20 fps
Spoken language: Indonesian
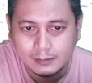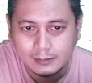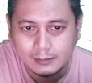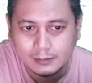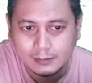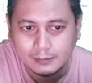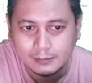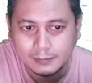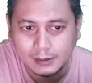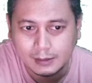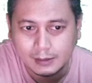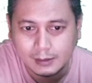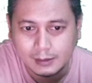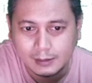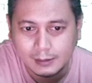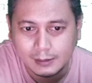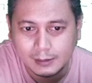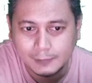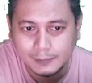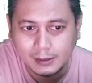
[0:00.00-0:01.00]
Minta
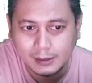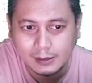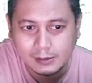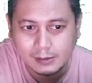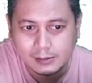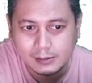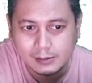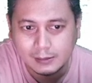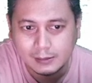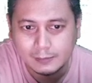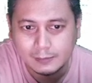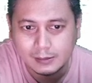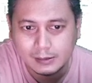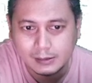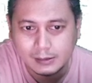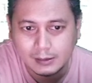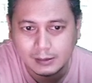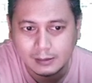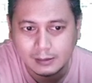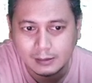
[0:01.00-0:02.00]
klaim garansi gimana
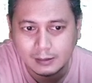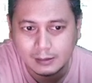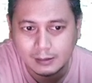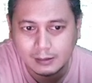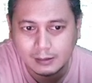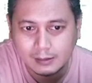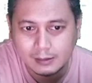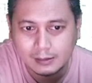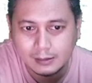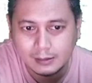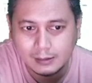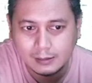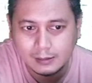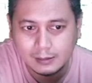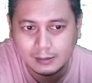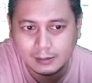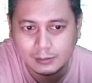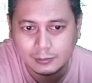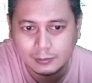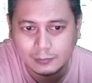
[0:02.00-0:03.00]
caranya ya
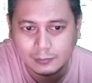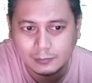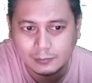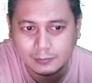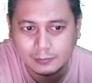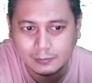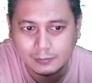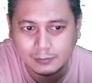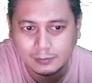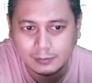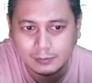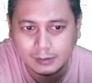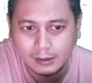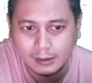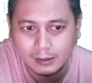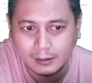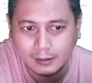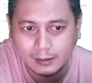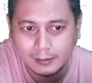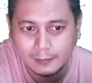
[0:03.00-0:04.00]
disuruh
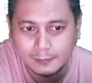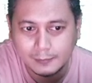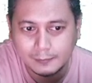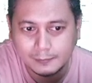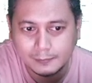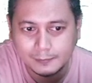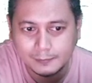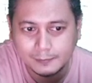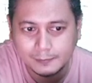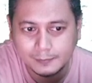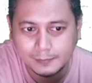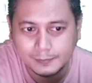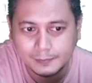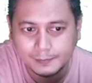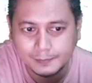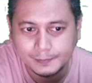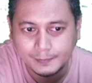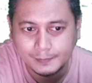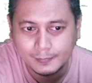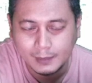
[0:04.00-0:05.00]
kirim
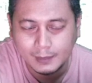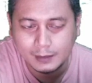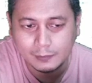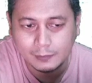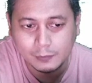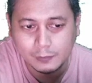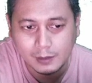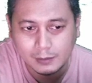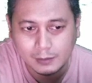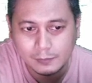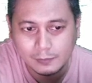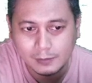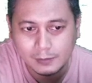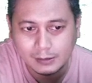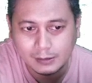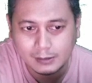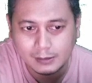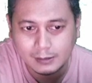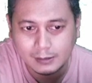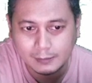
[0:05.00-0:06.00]

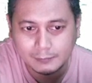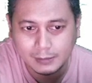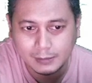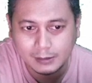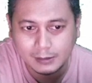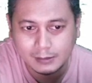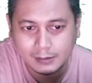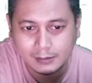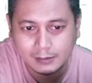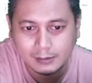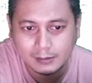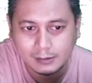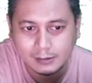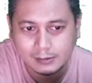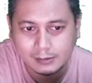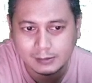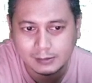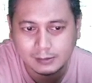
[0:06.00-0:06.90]
dua-duanya RAM-nya ya yang